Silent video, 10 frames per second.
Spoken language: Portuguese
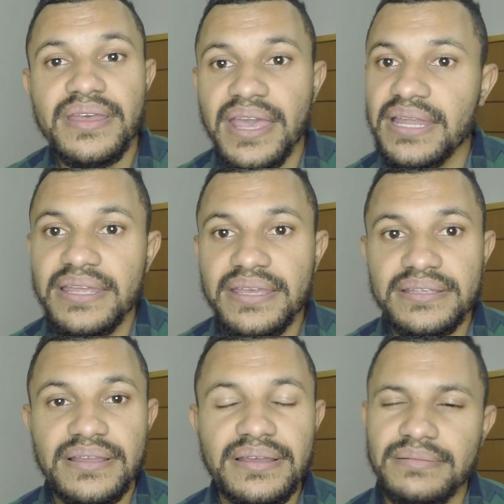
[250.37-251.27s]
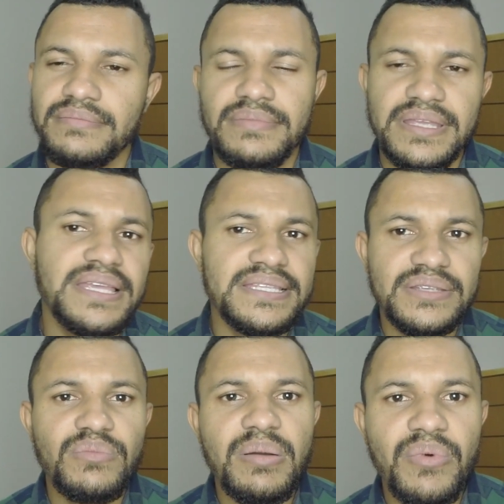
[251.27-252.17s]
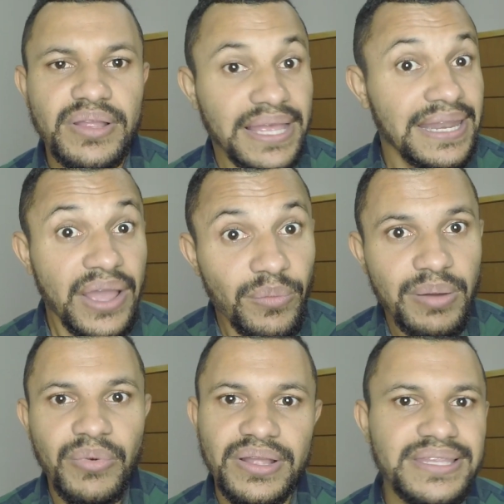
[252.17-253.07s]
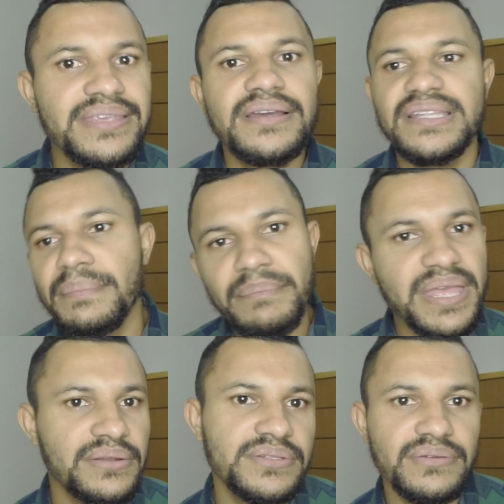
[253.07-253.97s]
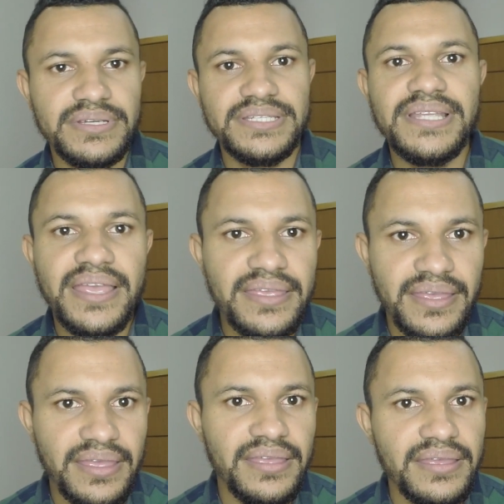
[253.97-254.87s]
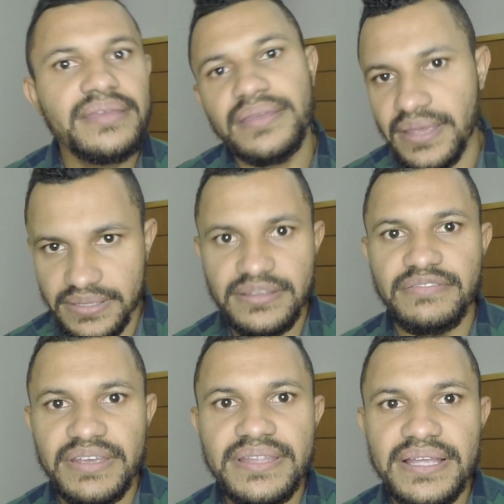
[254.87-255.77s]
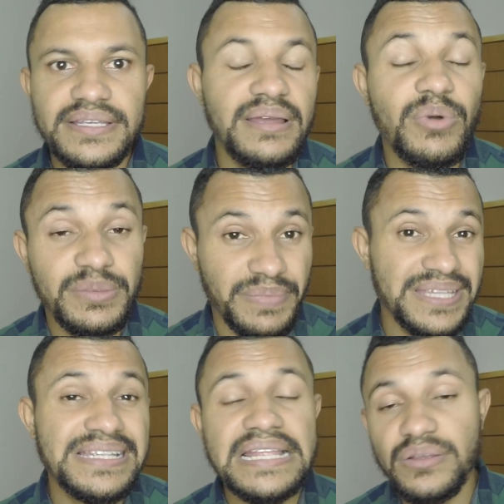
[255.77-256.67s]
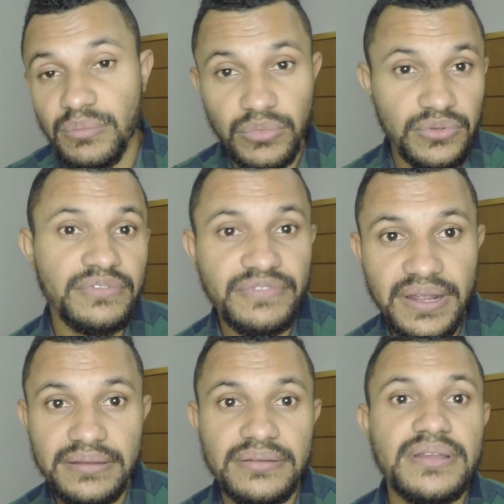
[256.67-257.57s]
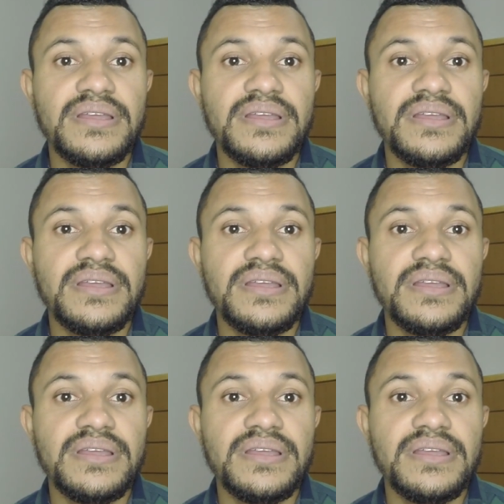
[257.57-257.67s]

Ela ia, ia ser uma moto, ela é uma moto que anda menos que uma XRE, que é essa é a verdade, ela é uma moto pesada com motor fraco,